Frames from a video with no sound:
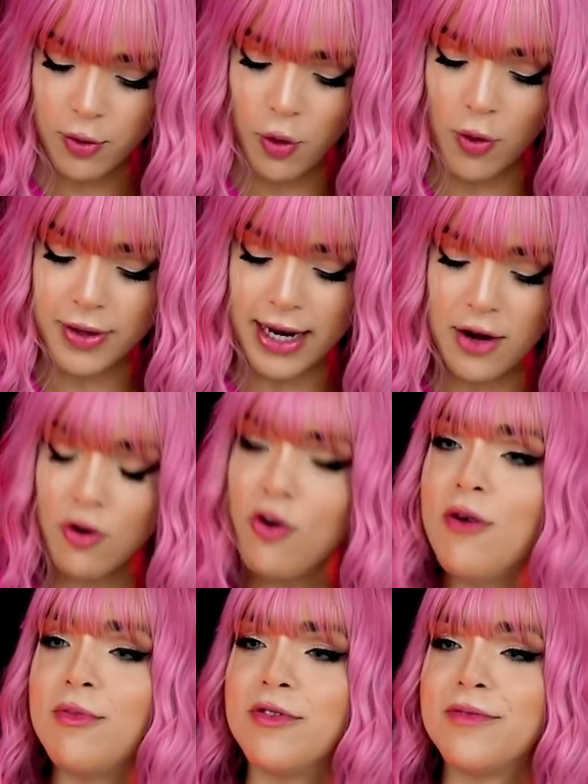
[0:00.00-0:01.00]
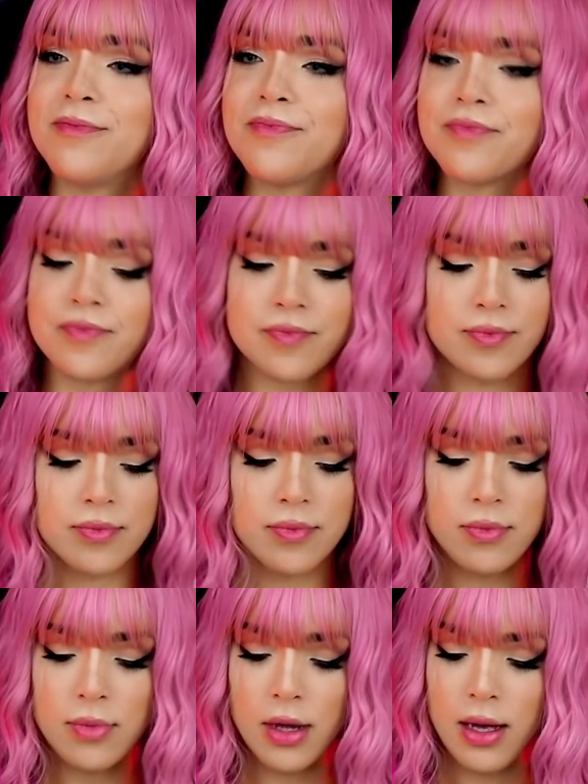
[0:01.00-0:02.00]
contrário como? Porque ela não tem
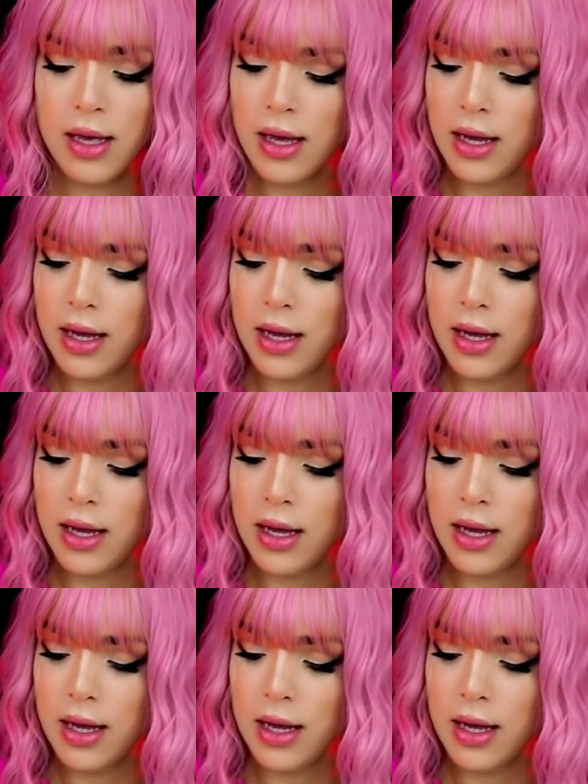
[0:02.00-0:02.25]
vestido mais.